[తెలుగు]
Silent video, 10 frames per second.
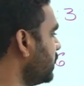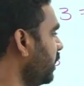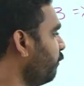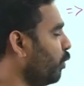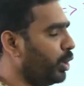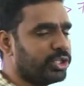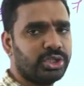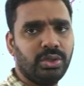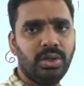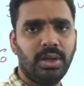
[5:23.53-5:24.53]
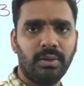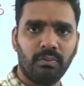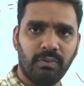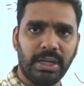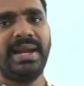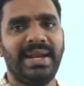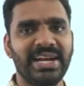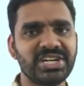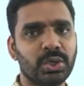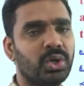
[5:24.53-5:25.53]
అంటే ఫోర్ ఇస్ టు వన్
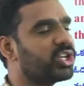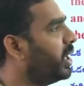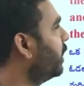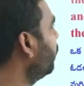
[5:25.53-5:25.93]
నెక్స్ట్ క్వశ్చన్